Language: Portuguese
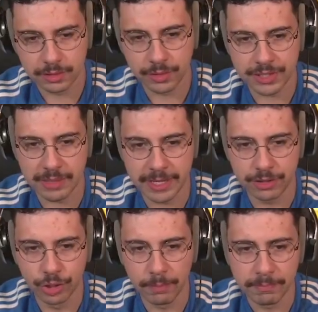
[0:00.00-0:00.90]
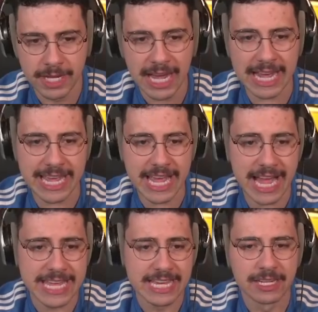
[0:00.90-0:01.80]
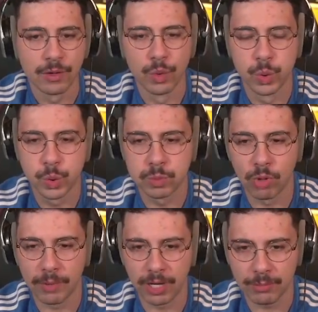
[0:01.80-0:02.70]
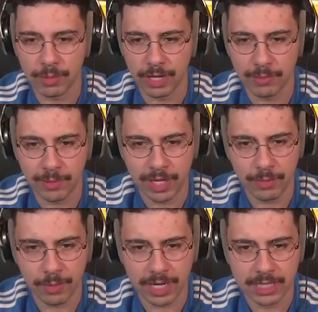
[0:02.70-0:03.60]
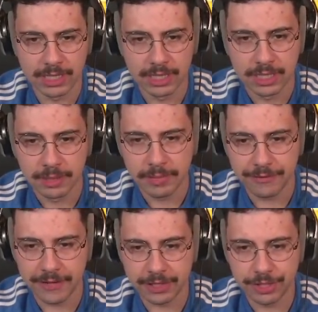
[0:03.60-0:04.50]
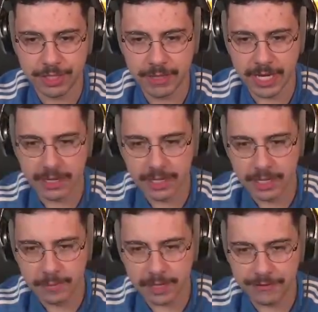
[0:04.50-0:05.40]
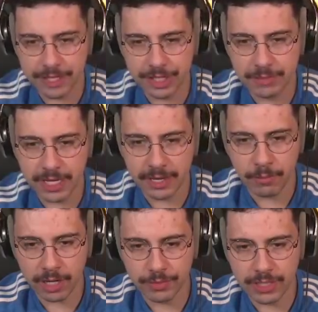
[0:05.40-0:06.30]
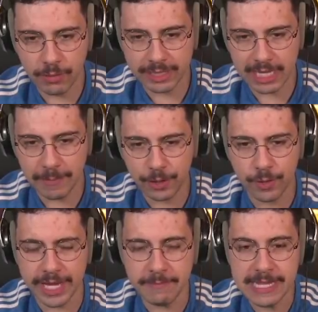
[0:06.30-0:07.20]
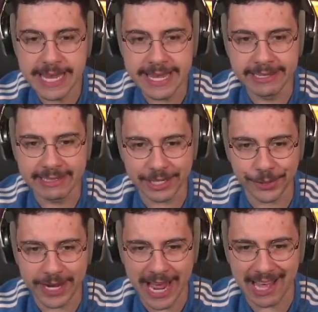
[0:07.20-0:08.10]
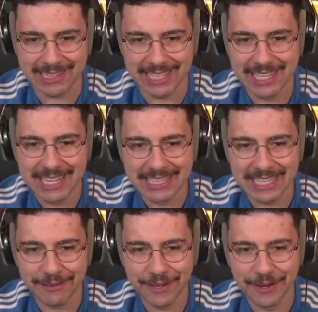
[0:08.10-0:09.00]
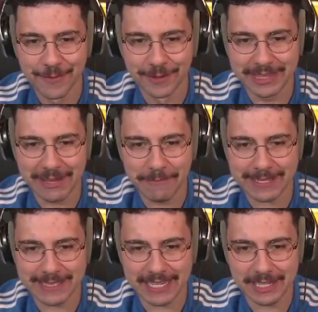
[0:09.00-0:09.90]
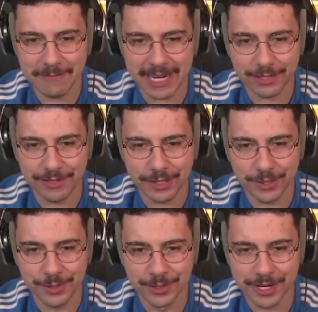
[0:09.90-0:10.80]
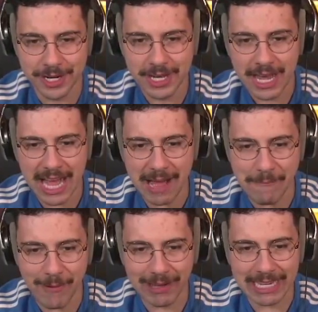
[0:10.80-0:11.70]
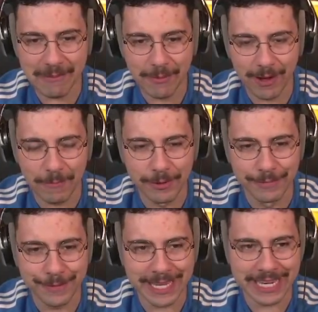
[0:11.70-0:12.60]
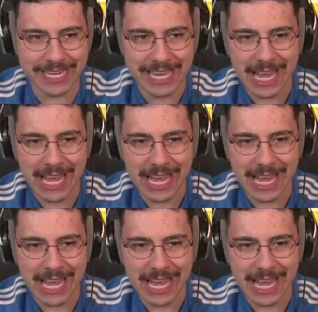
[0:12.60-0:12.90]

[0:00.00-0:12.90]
Cruzamento. Ai, ai, ai! Boa bola, boa bola, boa bola, boa bola. Perfeito, time. Perfeito, time. Bora, Musão. Bota lá pra correr. Linda jogada. Lá vem o Mu. Tem passagem embaixo do Vinícius Júnior. A bola é boa pro Vini.